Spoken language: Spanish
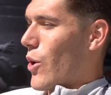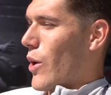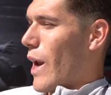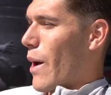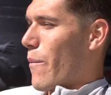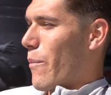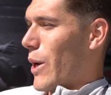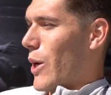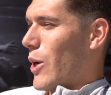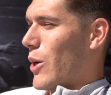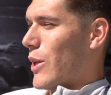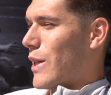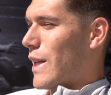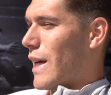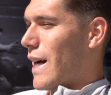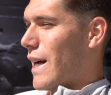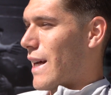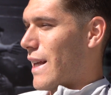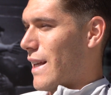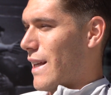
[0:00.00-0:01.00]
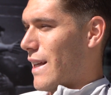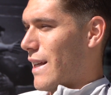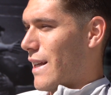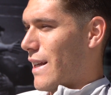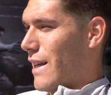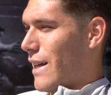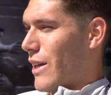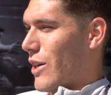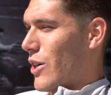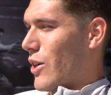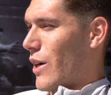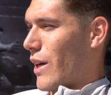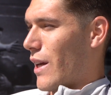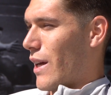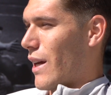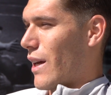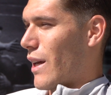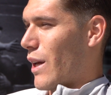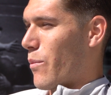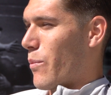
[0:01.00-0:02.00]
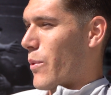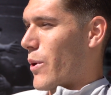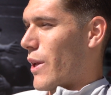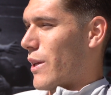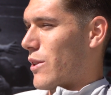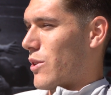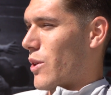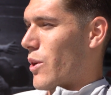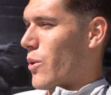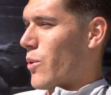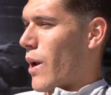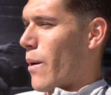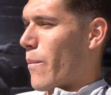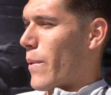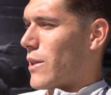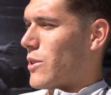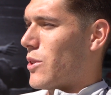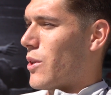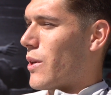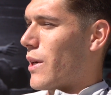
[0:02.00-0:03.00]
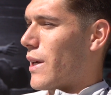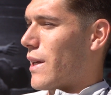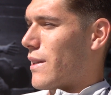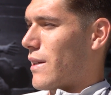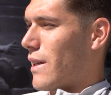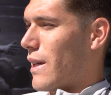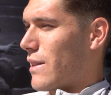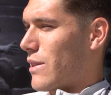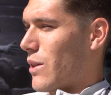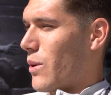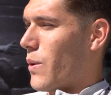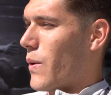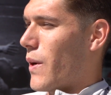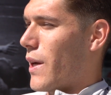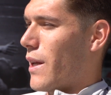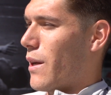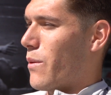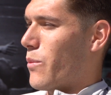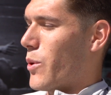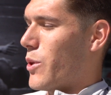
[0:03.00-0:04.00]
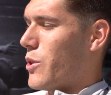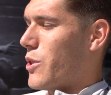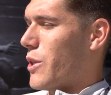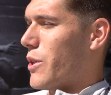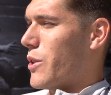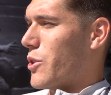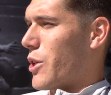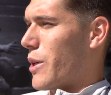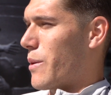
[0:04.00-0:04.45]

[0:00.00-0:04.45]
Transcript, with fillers: con la pelota y, creo que, es por eso, es una pasión que, se vive desde muy chico